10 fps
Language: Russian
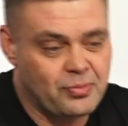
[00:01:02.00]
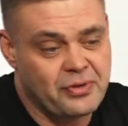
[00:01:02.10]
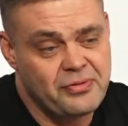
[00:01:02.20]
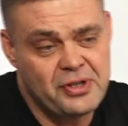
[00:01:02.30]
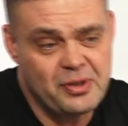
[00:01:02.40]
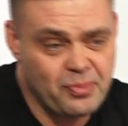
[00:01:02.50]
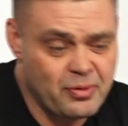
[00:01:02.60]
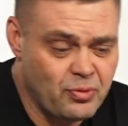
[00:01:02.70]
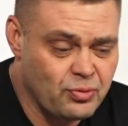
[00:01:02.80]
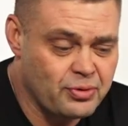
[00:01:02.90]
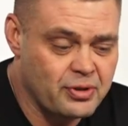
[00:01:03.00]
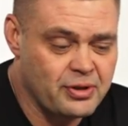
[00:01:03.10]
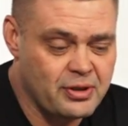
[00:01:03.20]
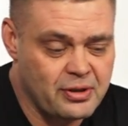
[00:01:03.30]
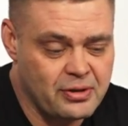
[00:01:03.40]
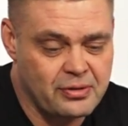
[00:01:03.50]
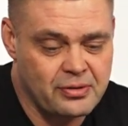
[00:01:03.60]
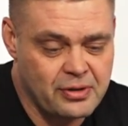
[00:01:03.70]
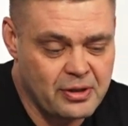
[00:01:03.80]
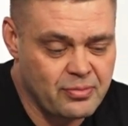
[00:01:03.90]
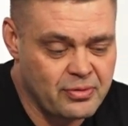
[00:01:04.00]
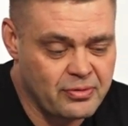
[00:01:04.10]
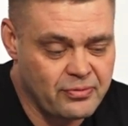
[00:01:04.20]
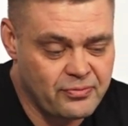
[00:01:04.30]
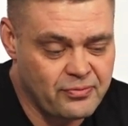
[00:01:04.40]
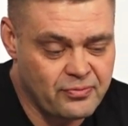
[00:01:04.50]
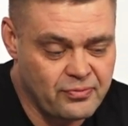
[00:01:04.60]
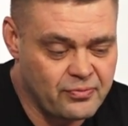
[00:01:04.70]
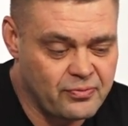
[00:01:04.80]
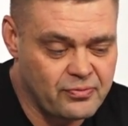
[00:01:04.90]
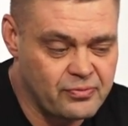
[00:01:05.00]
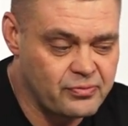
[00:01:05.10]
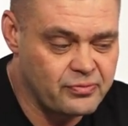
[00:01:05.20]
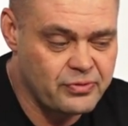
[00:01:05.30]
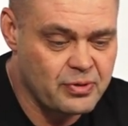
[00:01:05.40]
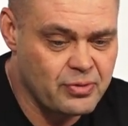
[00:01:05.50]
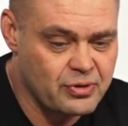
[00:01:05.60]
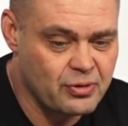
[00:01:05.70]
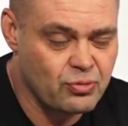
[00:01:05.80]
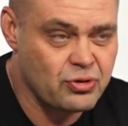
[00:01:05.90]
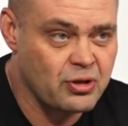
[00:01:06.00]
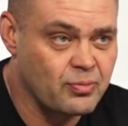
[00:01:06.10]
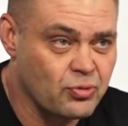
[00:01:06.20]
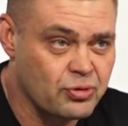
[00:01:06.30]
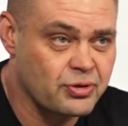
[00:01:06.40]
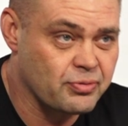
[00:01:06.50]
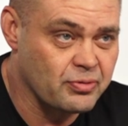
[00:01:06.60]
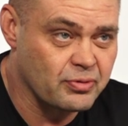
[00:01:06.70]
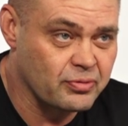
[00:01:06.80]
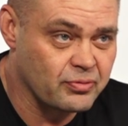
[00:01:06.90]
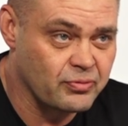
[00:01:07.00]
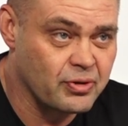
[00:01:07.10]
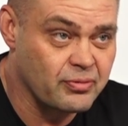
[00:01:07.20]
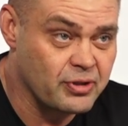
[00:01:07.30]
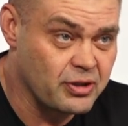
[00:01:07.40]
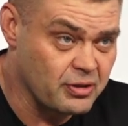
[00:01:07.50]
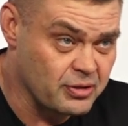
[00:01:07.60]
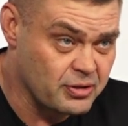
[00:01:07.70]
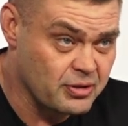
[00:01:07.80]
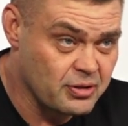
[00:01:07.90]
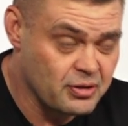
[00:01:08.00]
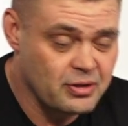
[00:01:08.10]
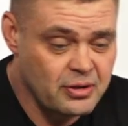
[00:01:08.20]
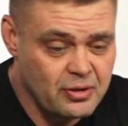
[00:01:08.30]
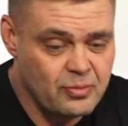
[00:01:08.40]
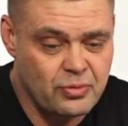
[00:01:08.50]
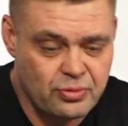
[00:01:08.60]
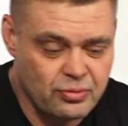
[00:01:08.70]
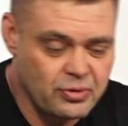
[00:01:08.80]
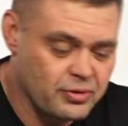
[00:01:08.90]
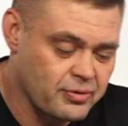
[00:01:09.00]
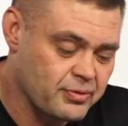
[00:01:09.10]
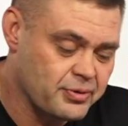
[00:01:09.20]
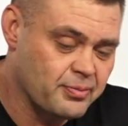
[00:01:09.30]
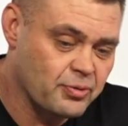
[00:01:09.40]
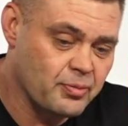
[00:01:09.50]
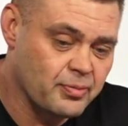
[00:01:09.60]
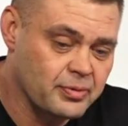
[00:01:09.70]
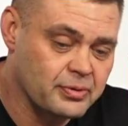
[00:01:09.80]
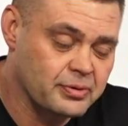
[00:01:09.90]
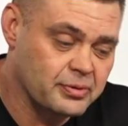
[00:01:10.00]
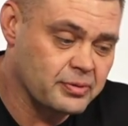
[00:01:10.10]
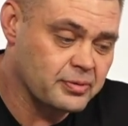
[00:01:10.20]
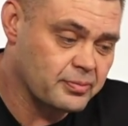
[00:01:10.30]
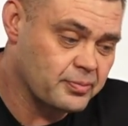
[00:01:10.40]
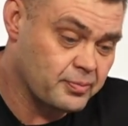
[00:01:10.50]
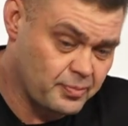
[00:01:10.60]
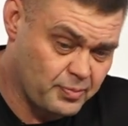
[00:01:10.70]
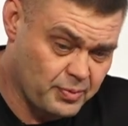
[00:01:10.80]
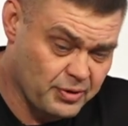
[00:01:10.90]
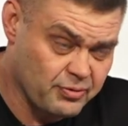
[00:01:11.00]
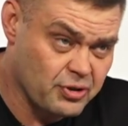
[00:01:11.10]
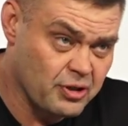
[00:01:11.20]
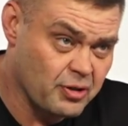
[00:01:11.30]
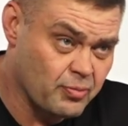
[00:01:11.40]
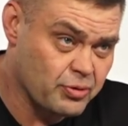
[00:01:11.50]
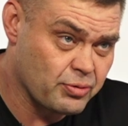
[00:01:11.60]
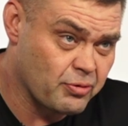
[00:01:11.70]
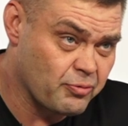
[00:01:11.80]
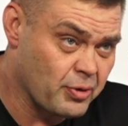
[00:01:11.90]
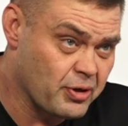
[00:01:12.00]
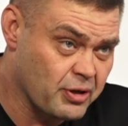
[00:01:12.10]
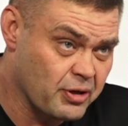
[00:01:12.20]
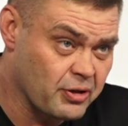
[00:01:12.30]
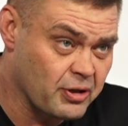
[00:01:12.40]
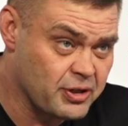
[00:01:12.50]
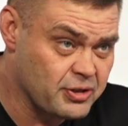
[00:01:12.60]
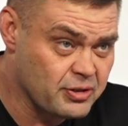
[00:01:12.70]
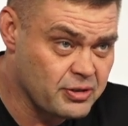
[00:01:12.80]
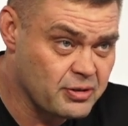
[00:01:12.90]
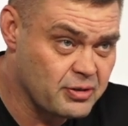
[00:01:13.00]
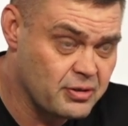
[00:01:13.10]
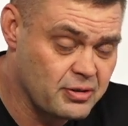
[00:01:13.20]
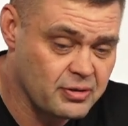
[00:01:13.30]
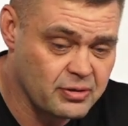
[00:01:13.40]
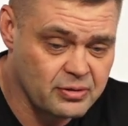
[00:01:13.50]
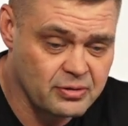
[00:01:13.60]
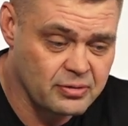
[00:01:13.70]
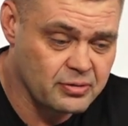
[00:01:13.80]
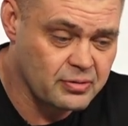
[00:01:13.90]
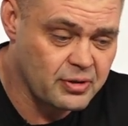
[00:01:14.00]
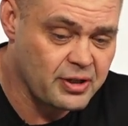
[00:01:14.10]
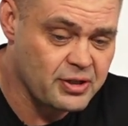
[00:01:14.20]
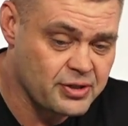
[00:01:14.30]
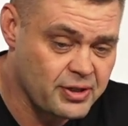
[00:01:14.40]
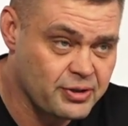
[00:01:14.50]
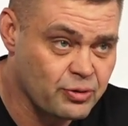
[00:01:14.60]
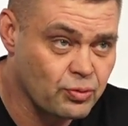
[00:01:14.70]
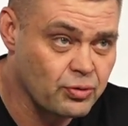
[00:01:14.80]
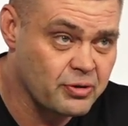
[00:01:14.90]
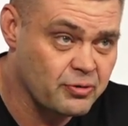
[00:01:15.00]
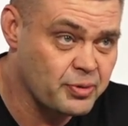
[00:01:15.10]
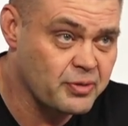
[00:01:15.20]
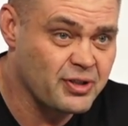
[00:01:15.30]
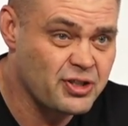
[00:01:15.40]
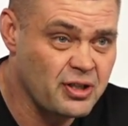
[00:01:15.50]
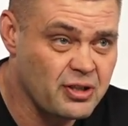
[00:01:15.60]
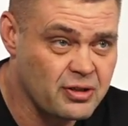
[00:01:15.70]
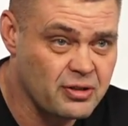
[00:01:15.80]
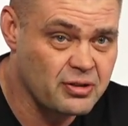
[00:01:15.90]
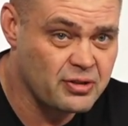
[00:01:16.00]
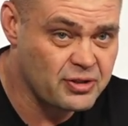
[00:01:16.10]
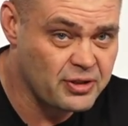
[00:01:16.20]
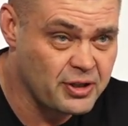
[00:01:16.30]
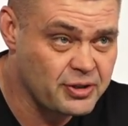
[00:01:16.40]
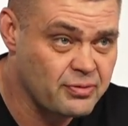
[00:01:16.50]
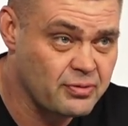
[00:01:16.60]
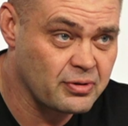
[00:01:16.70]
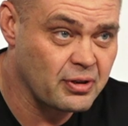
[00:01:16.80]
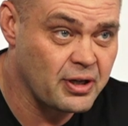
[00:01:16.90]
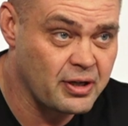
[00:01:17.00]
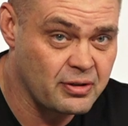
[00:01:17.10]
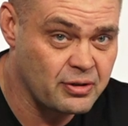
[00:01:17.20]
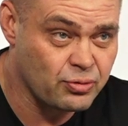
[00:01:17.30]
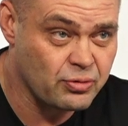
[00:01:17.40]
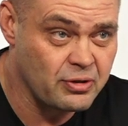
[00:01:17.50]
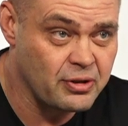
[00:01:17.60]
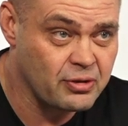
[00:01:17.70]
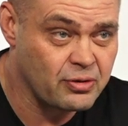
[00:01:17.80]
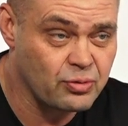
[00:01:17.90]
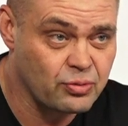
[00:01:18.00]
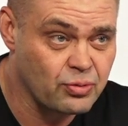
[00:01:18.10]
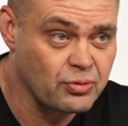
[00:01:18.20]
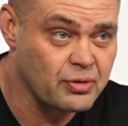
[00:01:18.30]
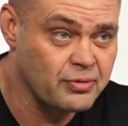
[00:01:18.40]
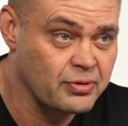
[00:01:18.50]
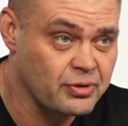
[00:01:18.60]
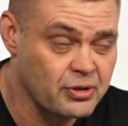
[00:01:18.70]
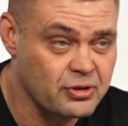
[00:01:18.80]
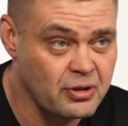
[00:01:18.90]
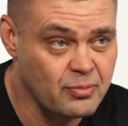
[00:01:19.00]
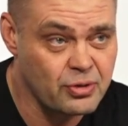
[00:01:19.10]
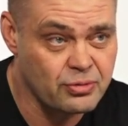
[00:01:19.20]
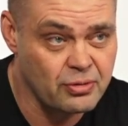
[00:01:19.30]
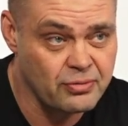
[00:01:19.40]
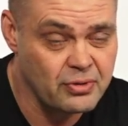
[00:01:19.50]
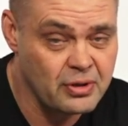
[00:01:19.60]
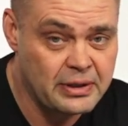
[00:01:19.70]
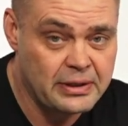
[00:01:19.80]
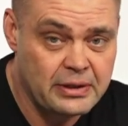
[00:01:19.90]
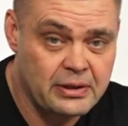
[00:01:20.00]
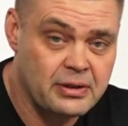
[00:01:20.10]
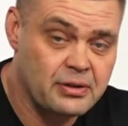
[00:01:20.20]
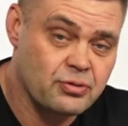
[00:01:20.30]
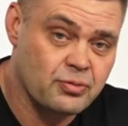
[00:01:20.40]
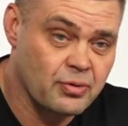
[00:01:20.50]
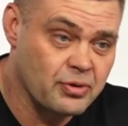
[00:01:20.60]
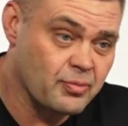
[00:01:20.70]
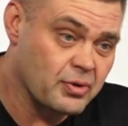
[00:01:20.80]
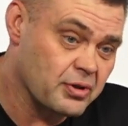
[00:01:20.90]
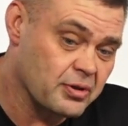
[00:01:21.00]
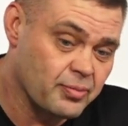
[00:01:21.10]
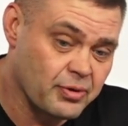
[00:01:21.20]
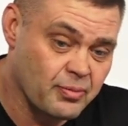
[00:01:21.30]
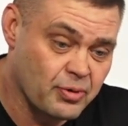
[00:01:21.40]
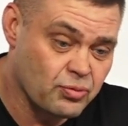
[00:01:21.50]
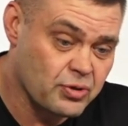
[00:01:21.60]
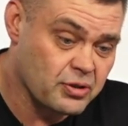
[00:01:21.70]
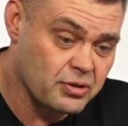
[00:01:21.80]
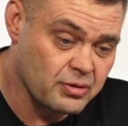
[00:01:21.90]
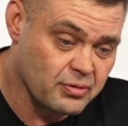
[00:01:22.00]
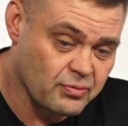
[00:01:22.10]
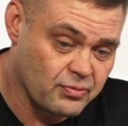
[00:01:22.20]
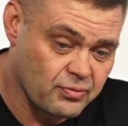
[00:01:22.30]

Профессия промоутер, она как бы в себе заключает множество видов деятельности. По сути, это в основном э, продвижение боксеров по карьерной лестнице, э, организация турниров, привлечение средств для осуществления этих турниров и также для боксеров, чтобы они могли принимать участие